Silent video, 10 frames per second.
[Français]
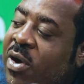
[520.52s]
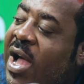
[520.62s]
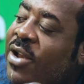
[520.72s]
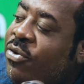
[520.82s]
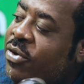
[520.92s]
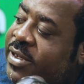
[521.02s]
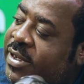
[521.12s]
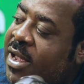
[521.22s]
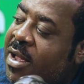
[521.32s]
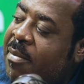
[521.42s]
ou moins adulte.
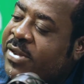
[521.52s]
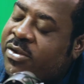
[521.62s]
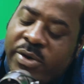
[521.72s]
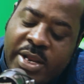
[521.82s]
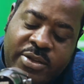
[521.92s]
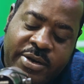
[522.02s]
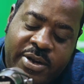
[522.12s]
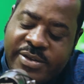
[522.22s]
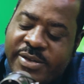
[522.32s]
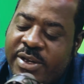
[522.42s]
Parce qu'on a
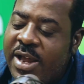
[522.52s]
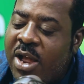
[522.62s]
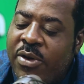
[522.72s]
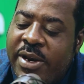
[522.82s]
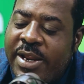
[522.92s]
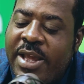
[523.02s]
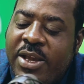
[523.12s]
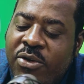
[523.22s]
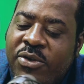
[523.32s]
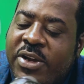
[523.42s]
tendance à le rayer
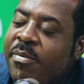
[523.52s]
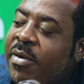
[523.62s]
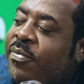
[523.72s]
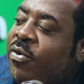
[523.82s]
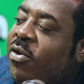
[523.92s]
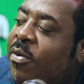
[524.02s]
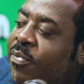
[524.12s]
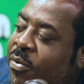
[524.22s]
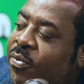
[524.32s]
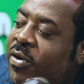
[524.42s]
uniquement pour,
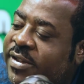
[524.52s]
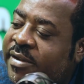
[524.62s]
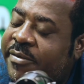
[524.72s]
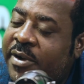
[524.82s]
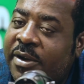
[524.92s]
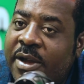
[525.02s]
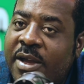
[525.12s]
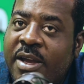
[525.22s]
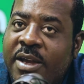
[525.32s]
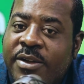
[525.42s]
pour, les enfants.
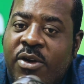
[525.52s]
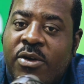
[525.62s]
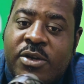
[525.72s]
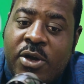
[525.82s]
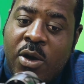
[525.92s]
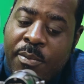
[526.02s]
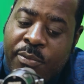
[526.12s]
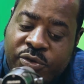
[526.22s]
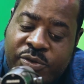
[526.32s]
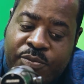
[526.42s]
Mhm. Donc,
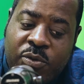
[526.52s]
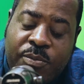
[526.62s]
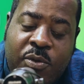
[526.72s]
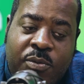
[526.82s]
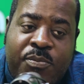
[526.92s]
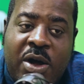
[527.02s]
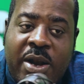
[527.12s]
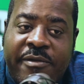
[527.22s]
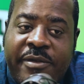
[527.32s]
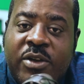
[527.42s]
pour, en
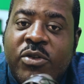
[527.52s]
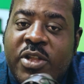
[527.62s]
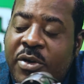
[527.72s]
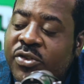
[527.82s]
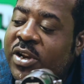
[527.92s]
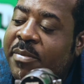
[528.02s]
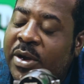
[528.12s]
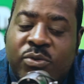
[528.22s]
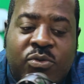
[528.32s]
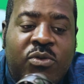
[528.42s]
Afrique, notamment chez les
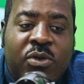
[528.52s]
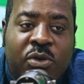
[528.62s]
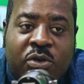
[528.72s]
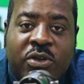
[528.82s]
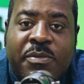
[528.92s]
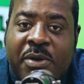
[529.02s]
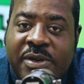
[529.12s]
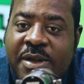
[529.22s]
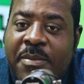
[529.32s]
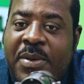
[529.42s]
Bantous, le conte prend
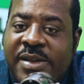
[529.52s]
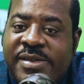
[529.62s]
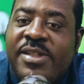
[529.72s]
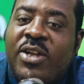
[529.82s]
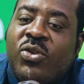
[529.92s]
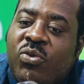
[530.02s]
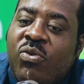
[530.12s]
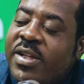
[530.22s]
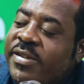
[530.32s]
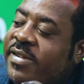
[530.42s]
sa place dans tous
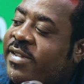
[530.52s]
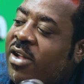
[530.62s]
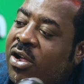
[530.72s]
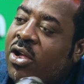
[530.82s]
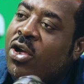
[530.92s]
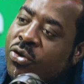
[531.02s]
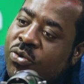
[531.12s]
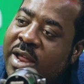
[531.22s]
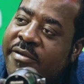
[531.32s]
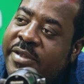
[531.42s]
les instants de
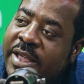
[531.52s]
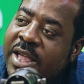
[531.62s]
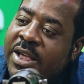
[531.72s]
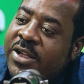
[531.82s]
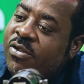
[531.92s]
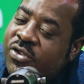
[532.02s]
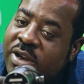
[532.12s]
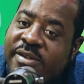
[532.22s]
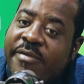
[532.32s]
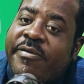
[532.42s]
la vie, que ce soit chez
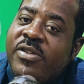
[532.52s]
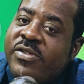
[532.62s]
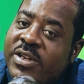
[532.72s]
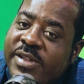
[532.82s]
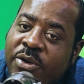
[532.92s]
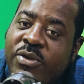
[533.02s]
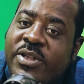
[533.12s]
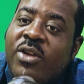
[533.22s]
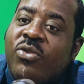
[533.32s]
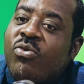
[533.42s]
les enfants, chez les
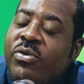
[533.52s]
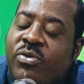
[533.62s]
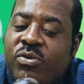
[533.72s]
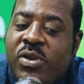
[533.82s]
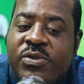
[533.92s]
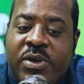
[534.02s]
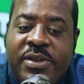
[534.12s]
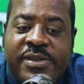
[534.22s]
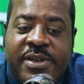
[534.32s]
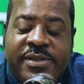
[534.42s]
adultes, dans tous
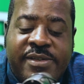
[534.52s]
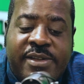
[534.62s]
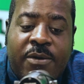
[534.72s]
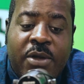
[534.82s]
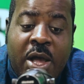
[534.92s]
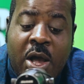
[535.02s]
les instants.